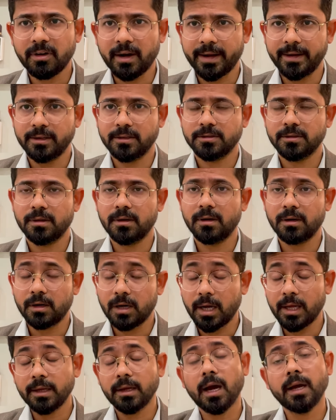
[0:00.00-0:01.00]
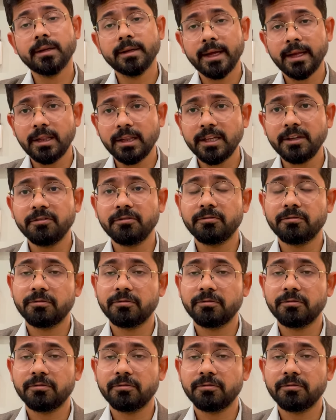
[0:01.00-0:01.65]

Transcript: फाइट अनहेल्दी